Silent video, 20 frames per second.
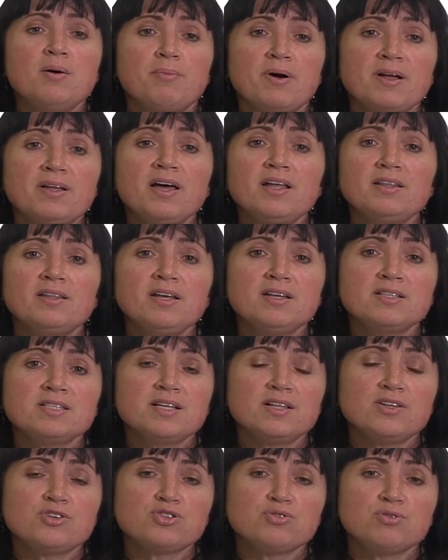Понятное
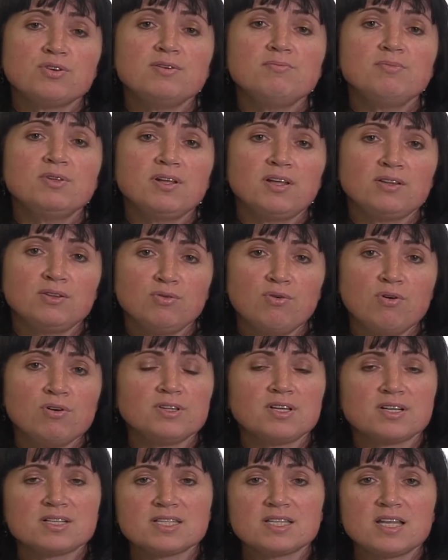дело, что именно
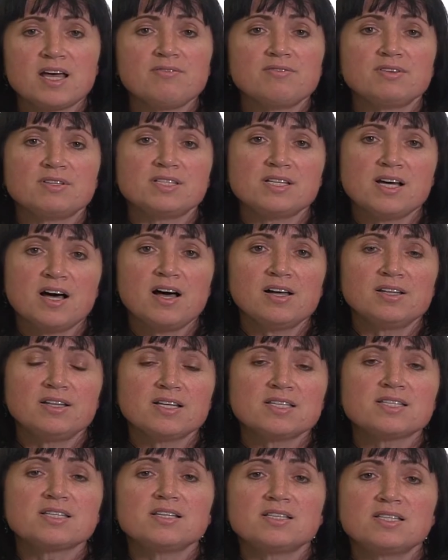доктор ставит
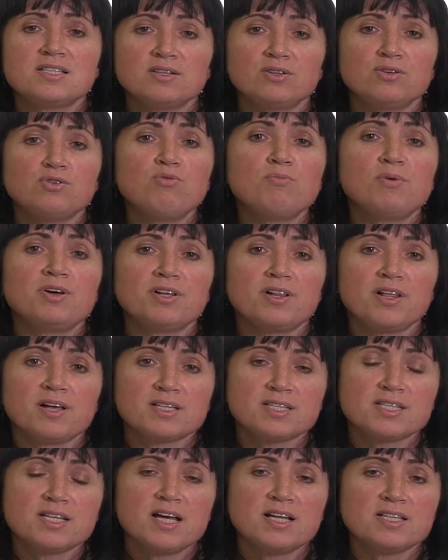диагноз синдрома
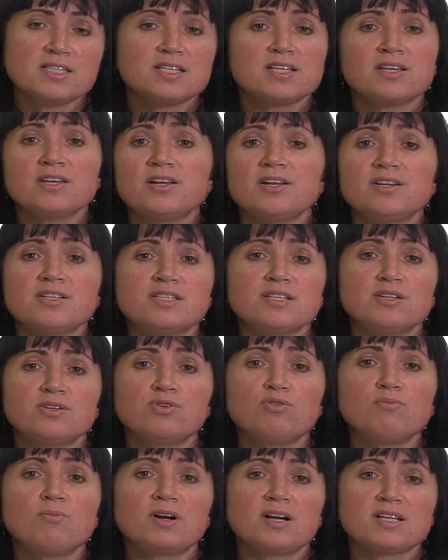релаксации или
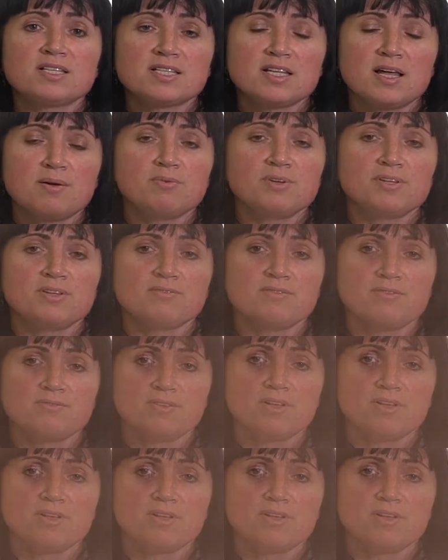синдрома расслабленного